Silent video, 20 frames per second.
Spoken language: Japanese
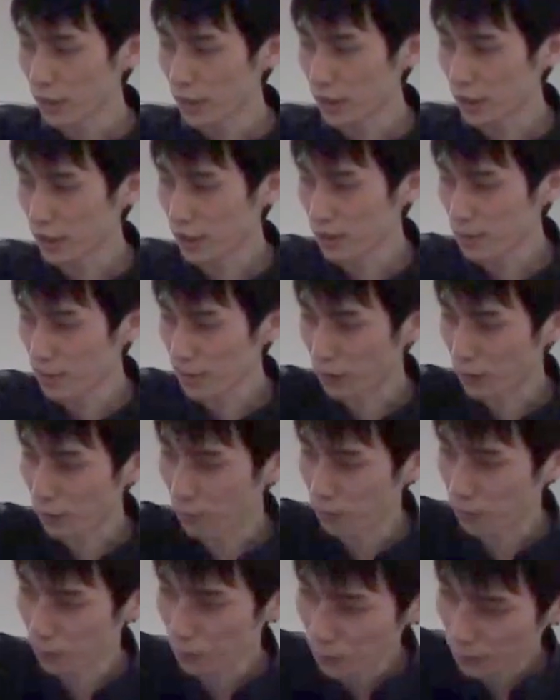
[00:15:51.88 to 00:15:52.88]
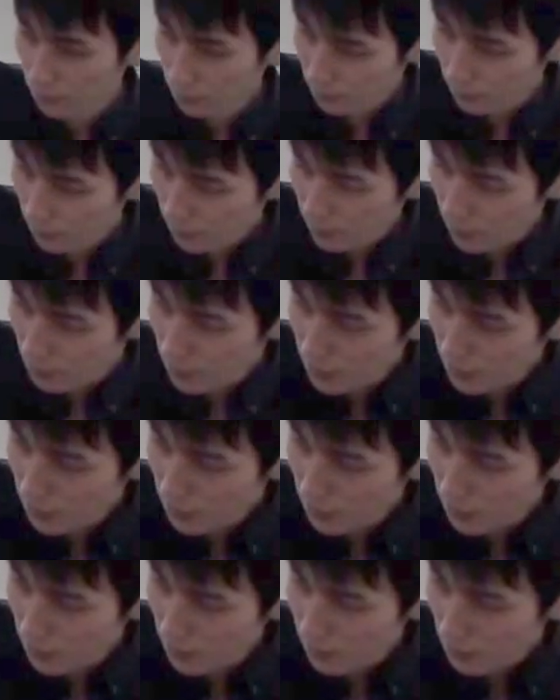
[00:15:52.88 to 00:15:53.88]
結果、
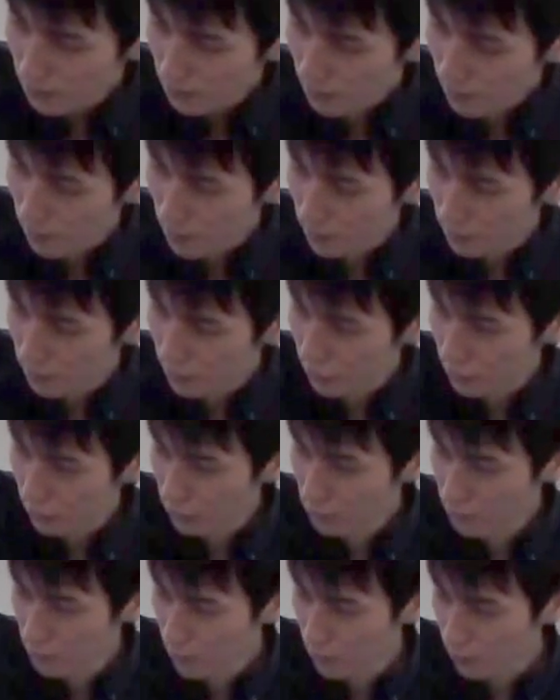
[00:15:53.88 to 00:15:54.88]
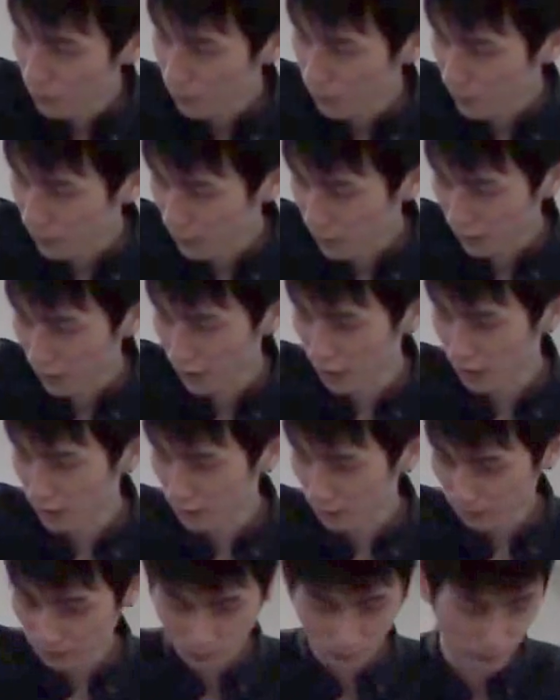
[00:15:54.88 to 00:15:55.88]
ベースラインよりも高い
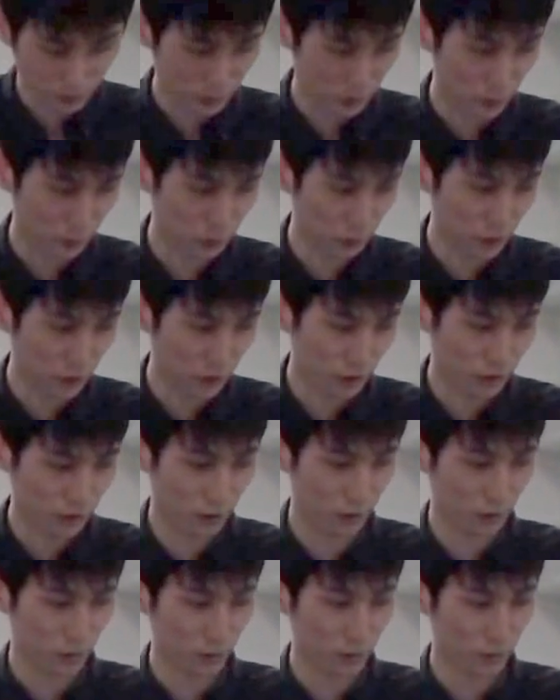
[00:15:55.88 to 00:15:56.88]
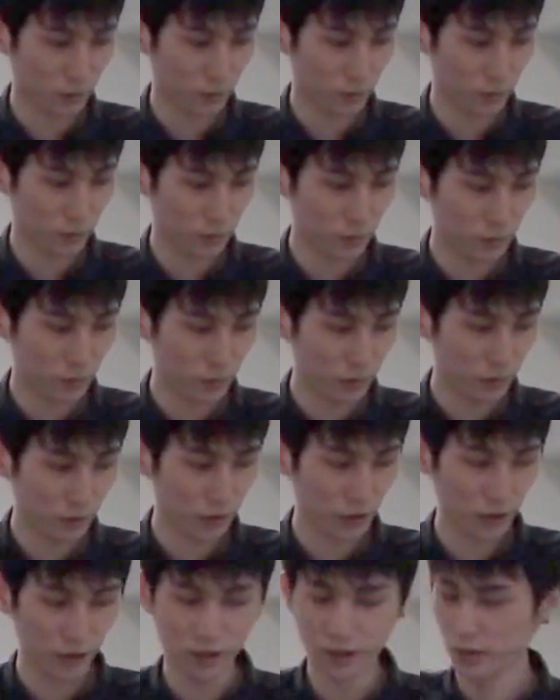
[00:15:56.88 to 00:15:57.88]
精度でできていること
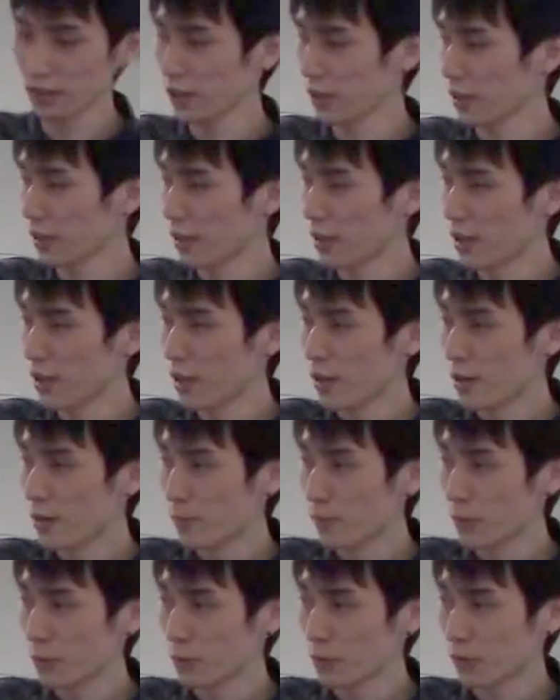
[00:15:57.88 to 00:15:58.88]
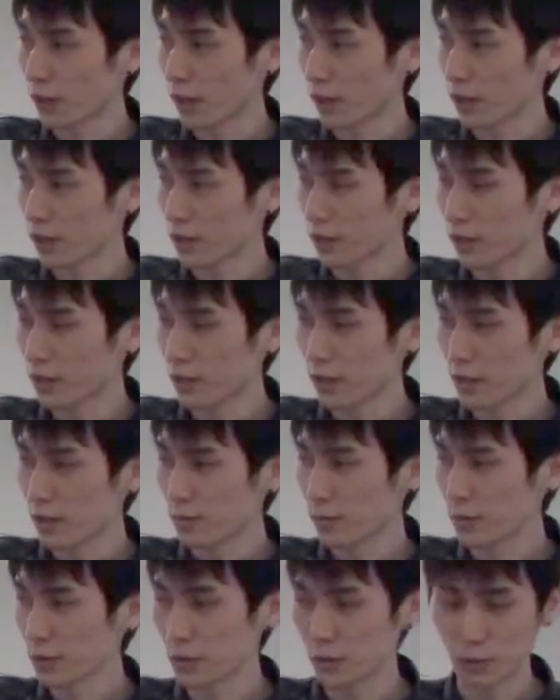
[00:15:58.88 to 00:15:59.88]
ができていて、今回
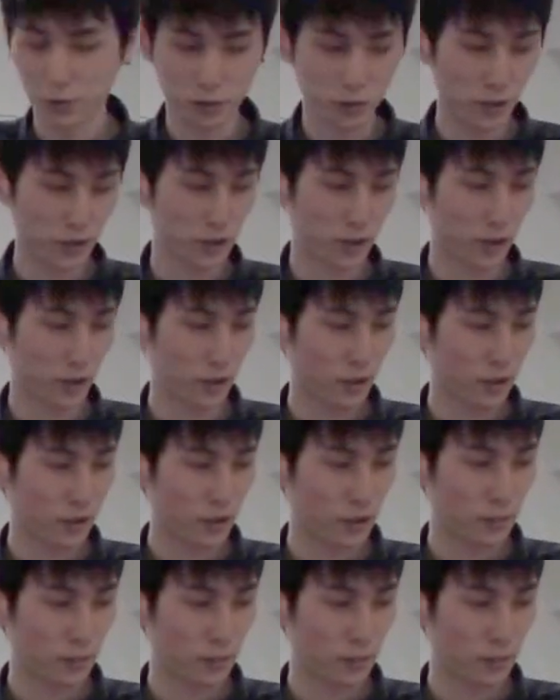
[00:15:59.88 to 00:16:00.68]
自動生成、